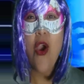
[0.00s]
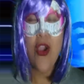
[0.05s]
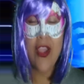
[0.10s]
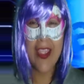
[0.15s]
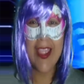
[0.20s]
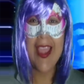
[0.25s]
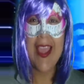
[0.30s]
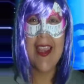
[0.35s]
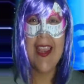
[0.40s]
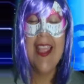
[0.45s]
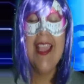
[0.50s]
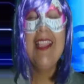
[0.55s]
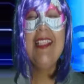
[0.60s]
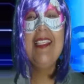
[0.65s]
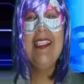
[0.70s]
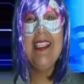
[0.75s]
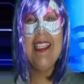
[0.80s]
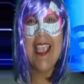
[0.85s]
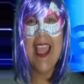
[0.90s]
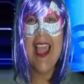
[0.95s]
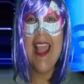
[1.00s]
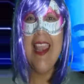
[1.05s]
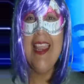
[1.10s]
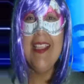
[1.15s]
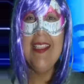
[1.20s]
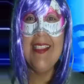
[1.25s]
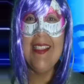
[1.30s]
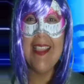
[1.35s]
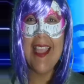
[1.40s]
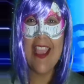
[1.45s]
Oigan, ya
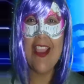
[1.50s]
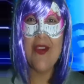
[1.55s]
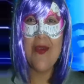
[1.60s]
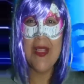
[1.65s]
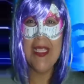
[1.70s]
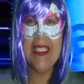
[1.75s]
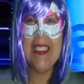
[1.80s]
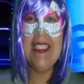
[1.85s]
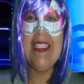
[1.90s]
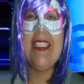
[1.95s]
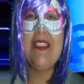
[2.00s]
les tengo el